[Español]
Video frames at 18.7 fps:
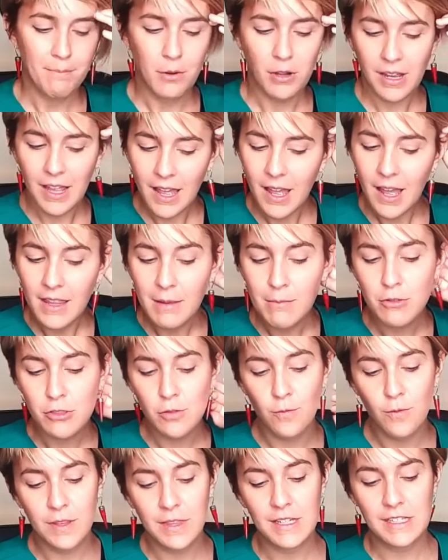¿Por qué hacemos un
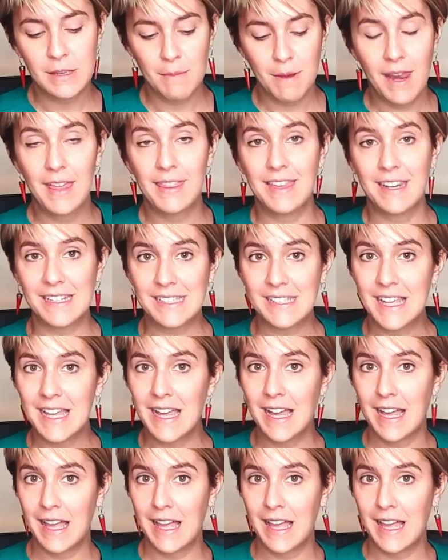fin de semana de 3D,